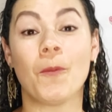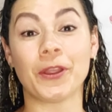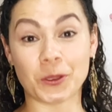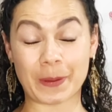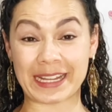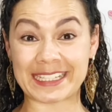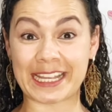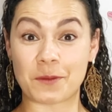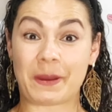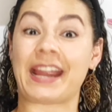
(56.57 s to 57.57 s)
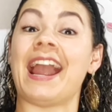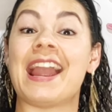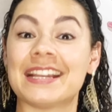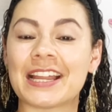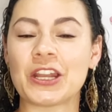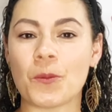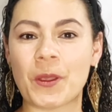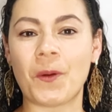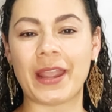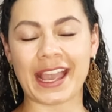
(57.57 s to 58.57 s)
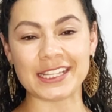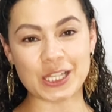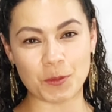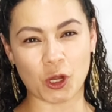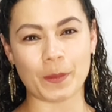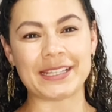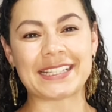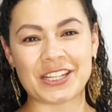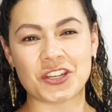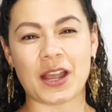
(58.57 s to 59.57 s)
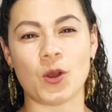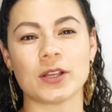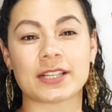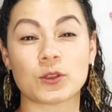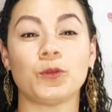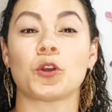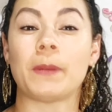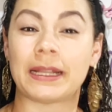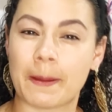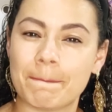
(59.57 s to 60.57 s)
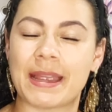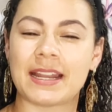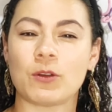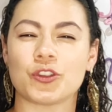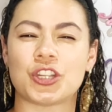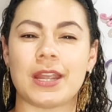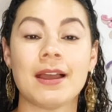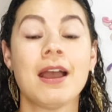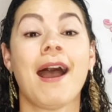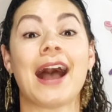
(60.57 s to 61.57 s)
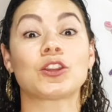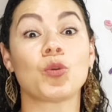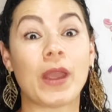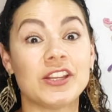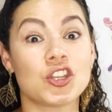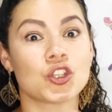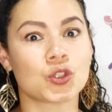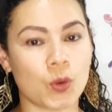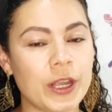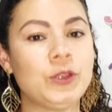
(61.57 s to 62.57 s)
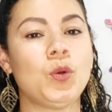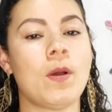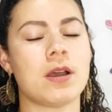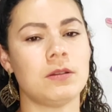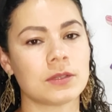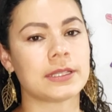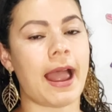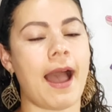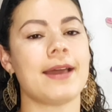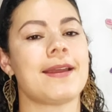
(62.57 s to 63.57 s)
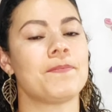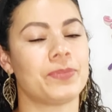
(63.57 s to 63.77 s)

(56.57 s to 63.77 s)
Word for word: Muito prazer. Para quem ainda não me conhece, meu nome é Cintia Rosa, sou formada em pedagogia, atuei 18 anos na área